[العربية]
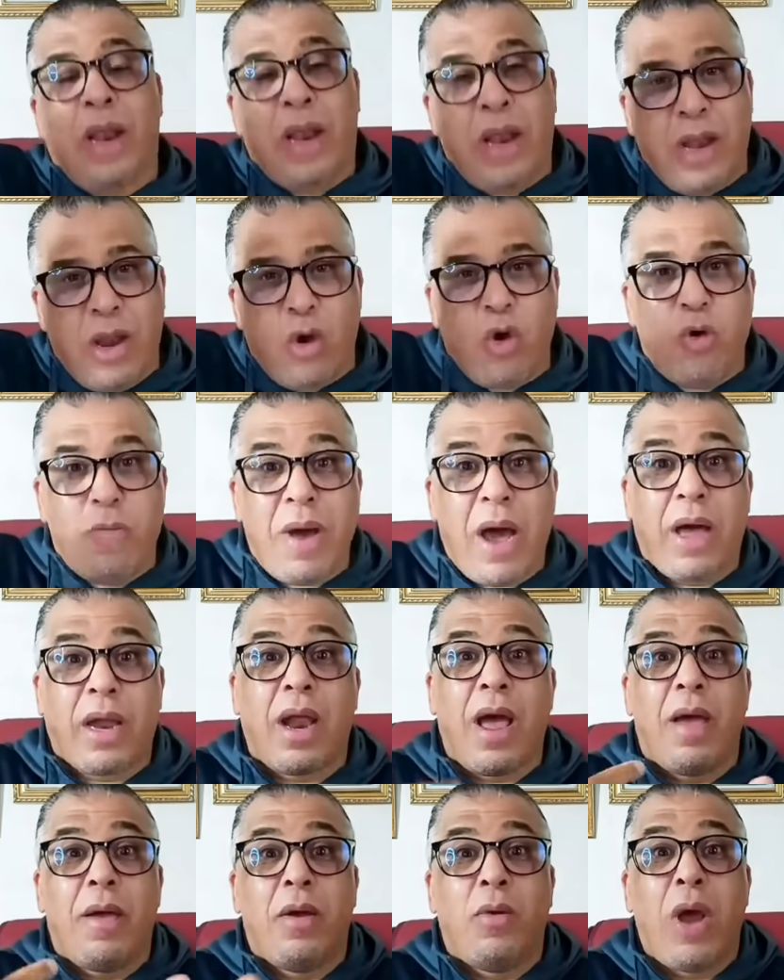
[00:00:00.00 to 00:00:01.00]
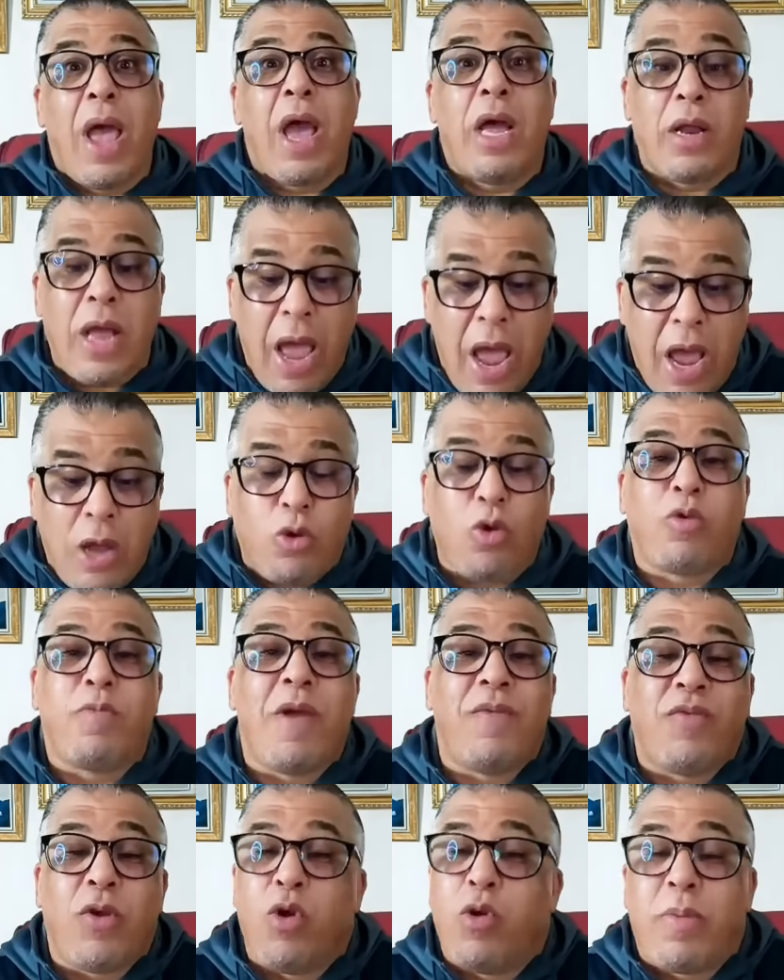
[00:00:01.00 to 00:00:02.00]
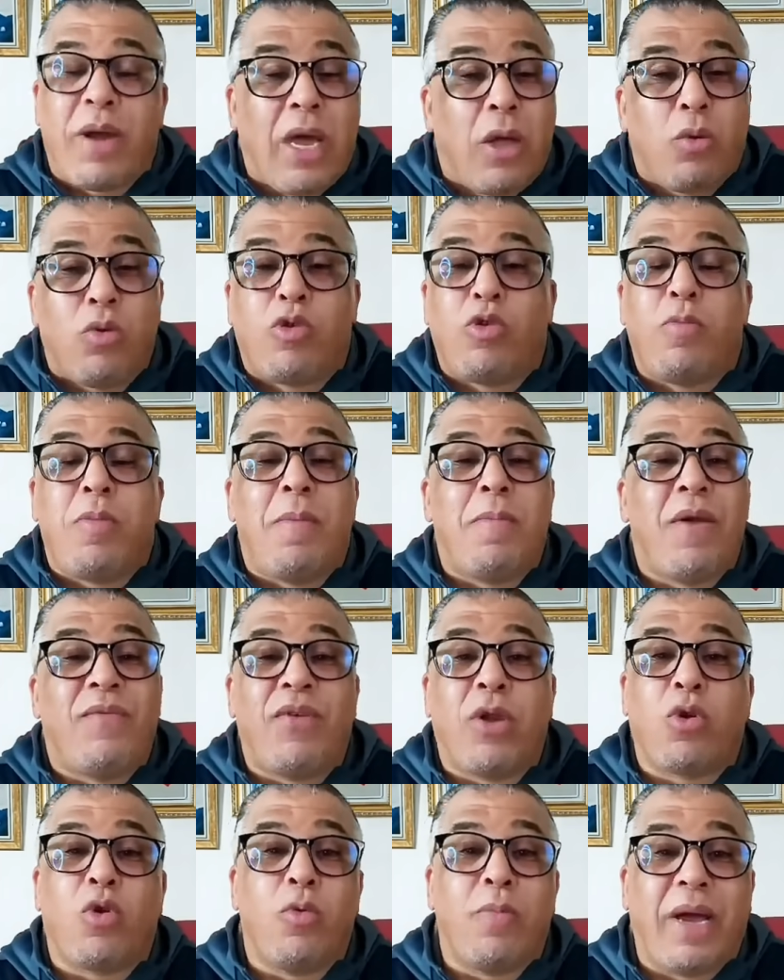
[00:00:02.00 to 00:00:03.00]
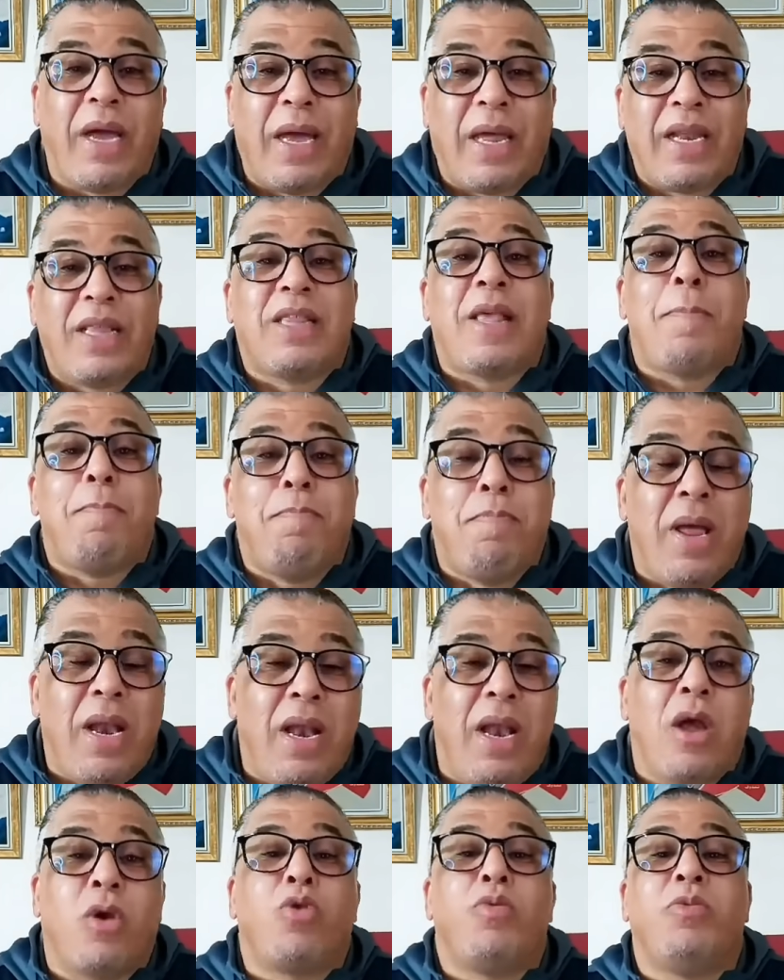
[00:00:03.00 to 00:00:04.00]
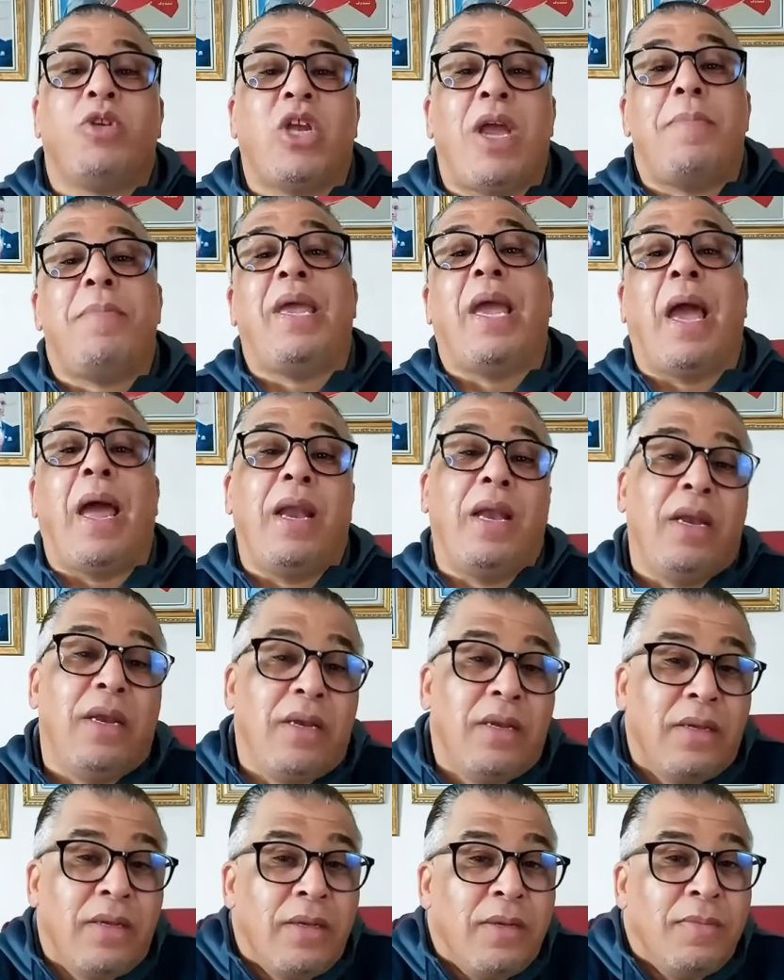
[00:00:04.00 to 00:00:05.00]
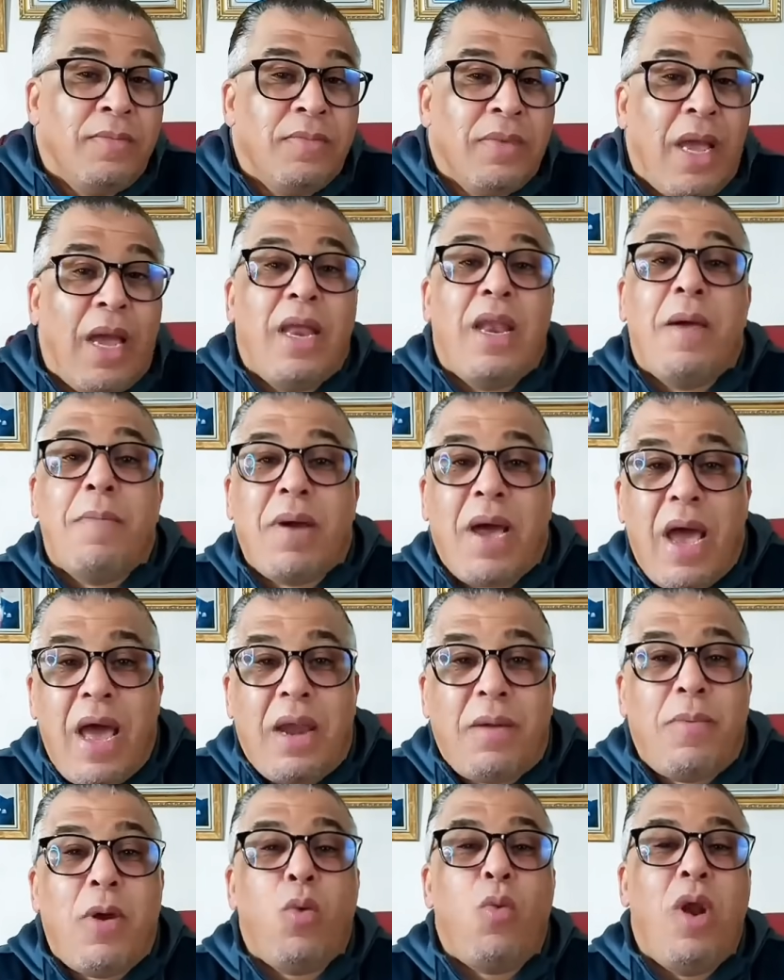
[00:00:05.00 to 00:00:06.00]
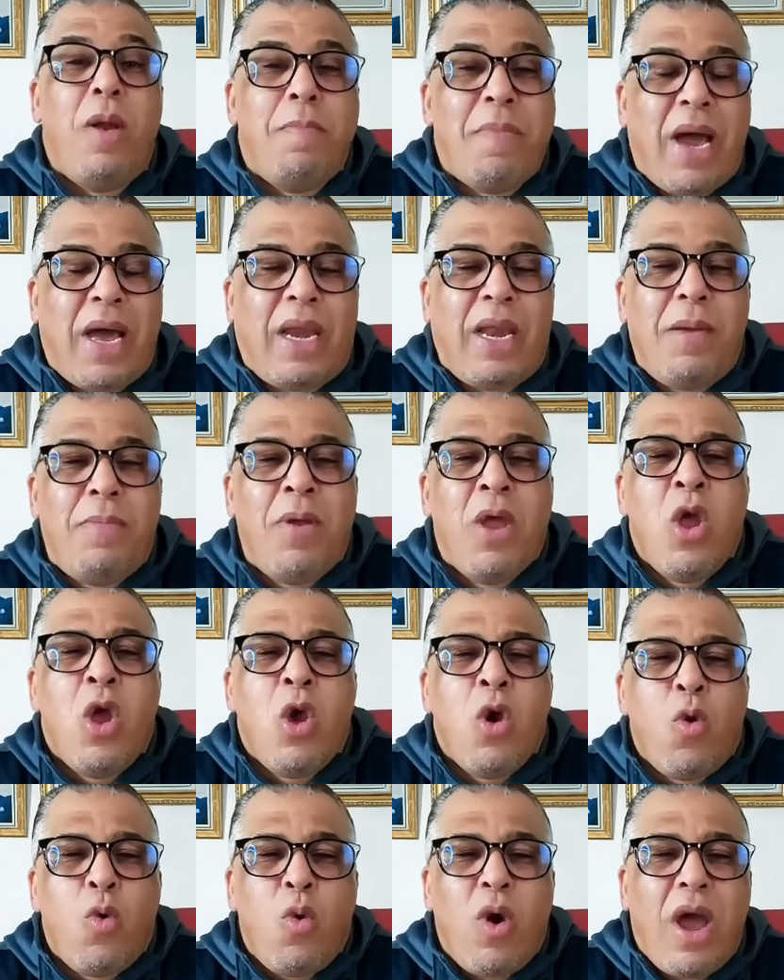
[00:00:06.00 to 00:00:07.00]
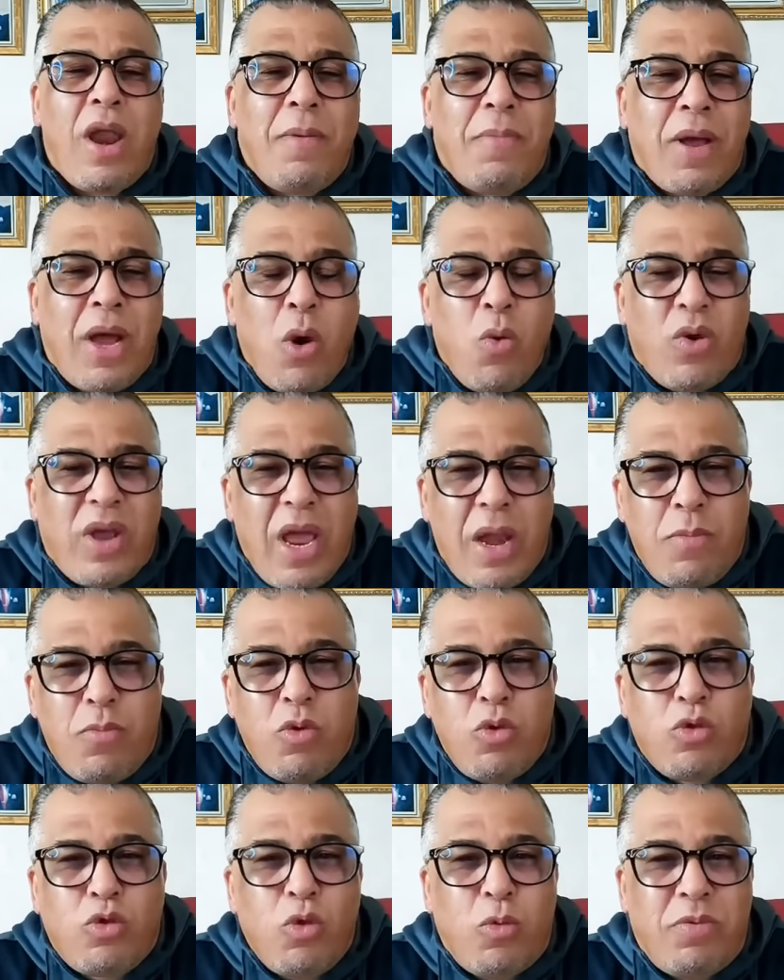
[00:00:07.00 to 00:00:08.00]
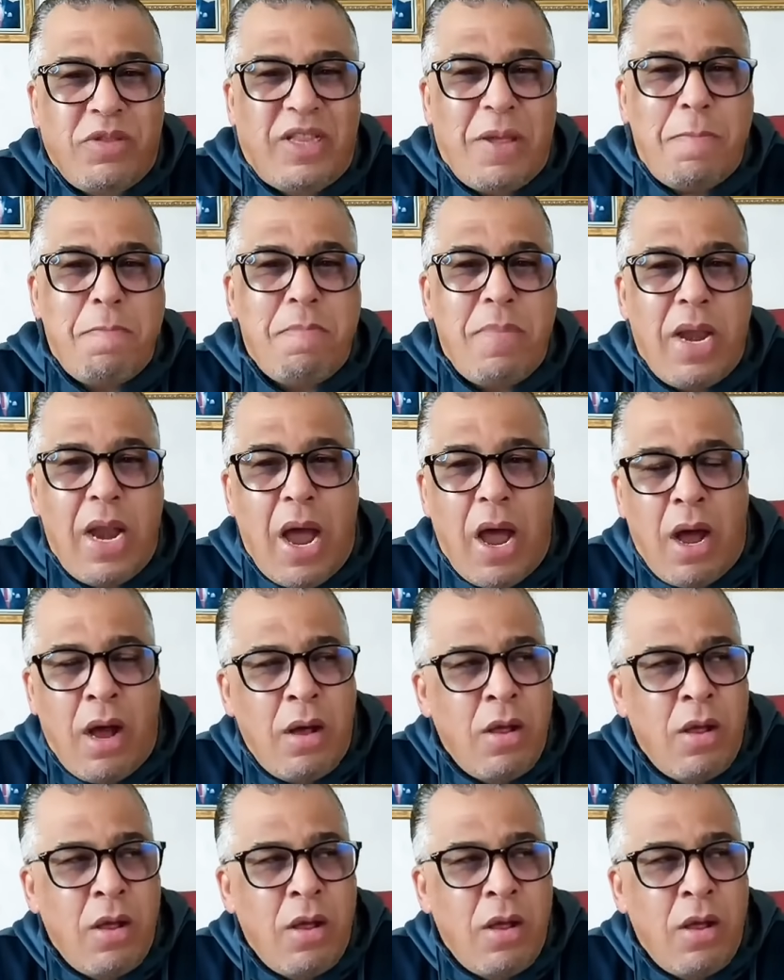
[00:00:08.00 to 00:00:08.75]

اللي هما راه هذوك ما فيهم خير وانتم ما فيكم خير تبا لكم جميعا حنا مغاربه والمغرب وغنبقاو كنموتوا بدمنا